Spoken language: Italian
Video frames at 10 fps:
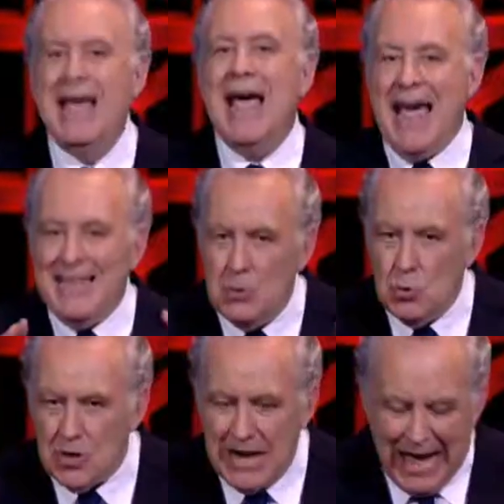e di
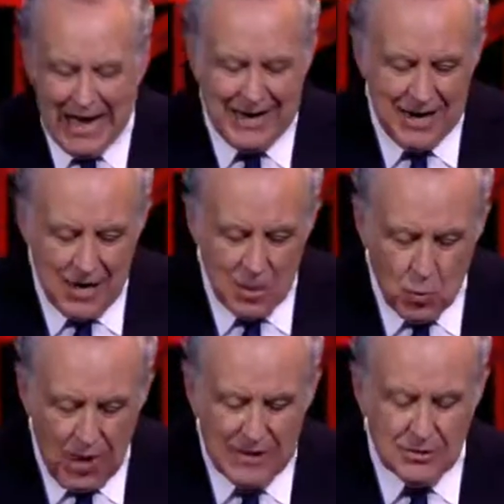urlare
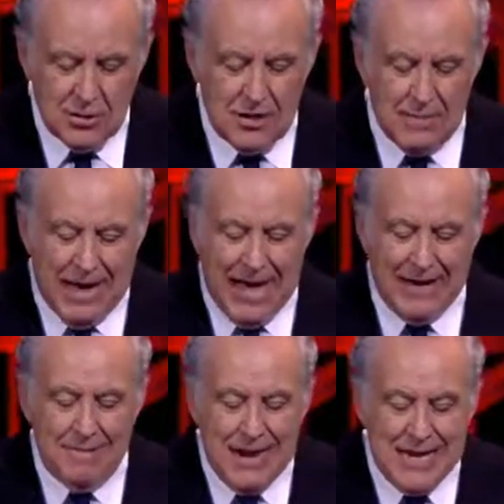quanto gli
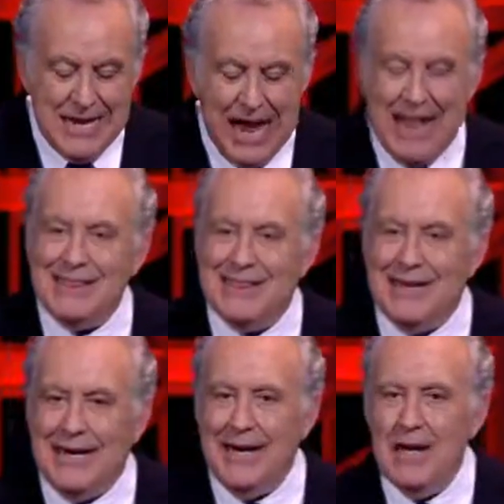pare, ma gli
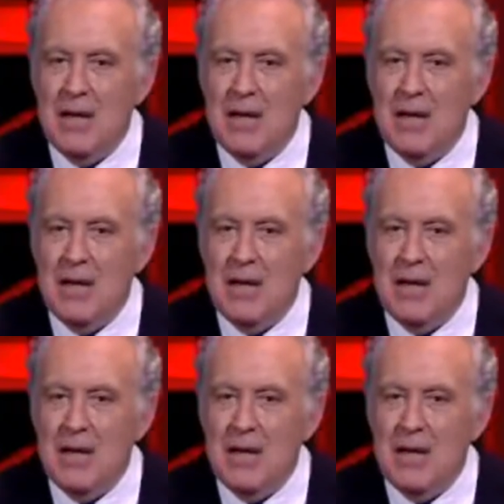altri,